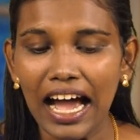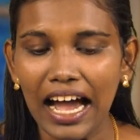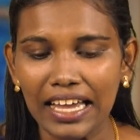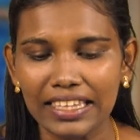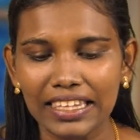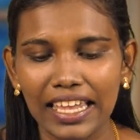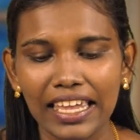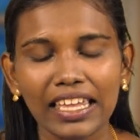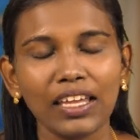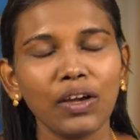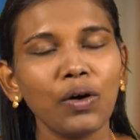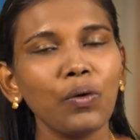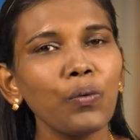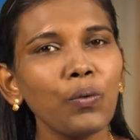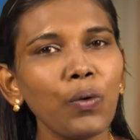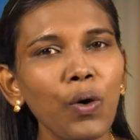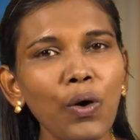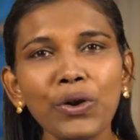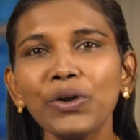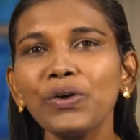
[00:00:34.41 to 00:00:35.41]
அதை
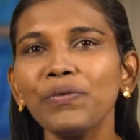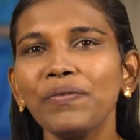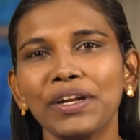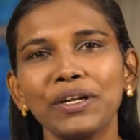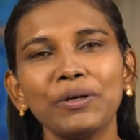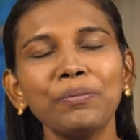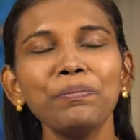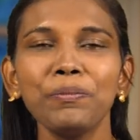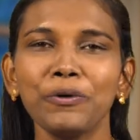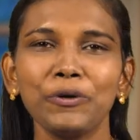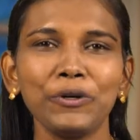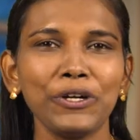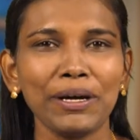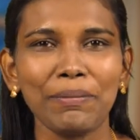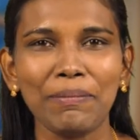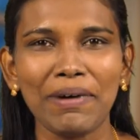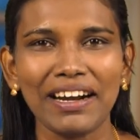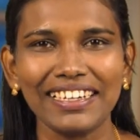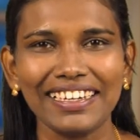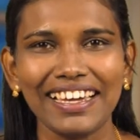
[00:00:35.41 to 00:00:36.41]
ஒருவனும் பூட்ட
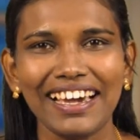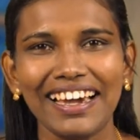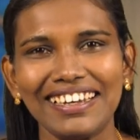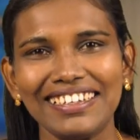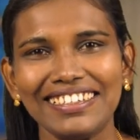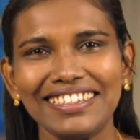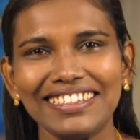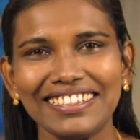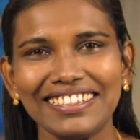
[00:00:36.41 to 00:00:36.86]
மாட்டான்